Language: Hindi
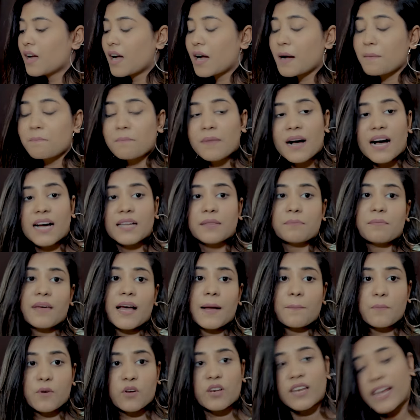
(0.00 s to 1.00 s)
हमाद
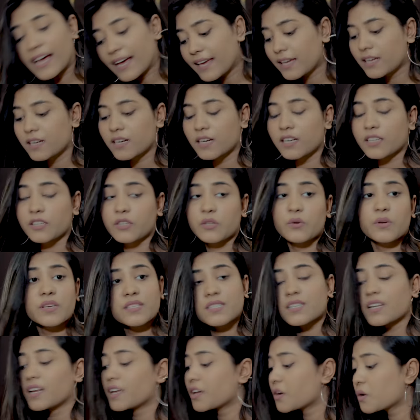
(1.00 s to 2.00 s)
मैं आपको लाइक करती हूँ
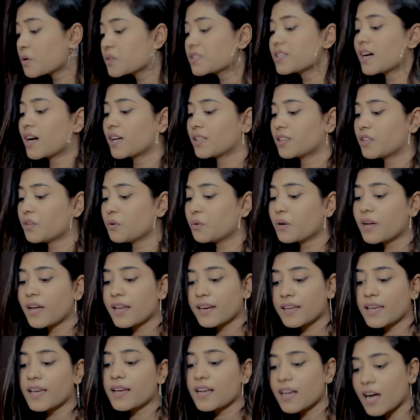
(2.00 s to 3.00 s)
इसीलिए रोज़ आती हूँ
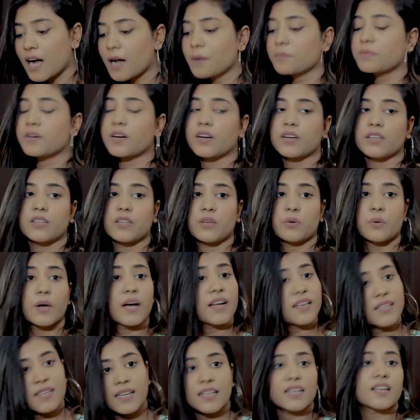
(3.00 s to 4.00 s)
घर के काम करती हूँ
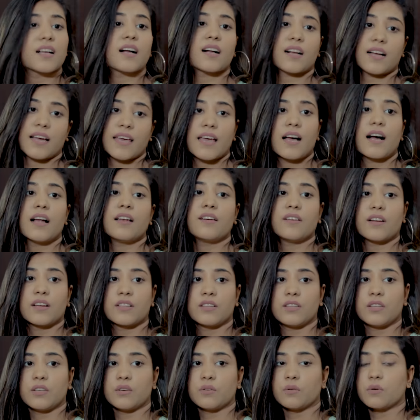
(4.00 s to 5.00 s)
अंकल का ख्याल
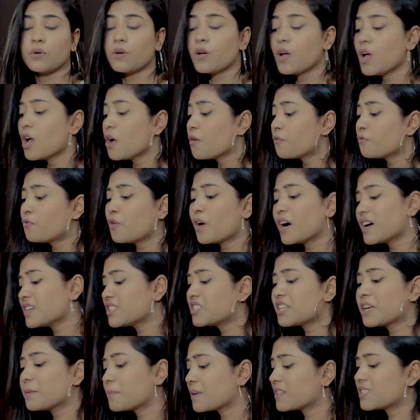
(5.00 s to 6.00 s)
रखती हूँ वो
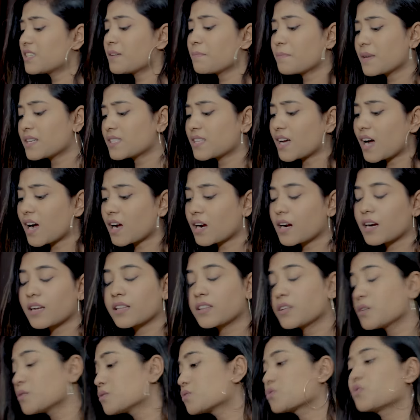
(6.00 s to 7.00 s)
अजीब अजीब मजाक
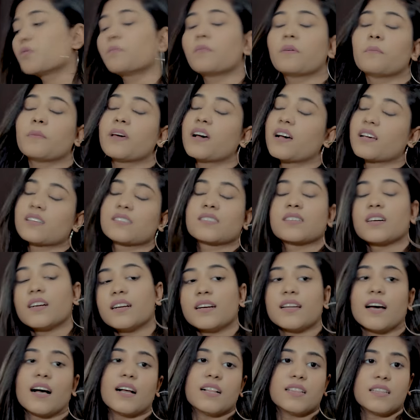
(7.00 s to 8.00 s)
करते हैं उसको भी मैं हंस
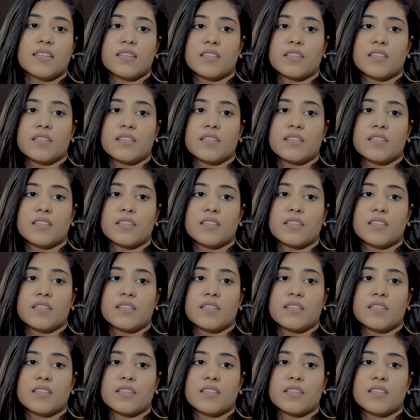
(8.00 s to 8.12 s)
कर टाल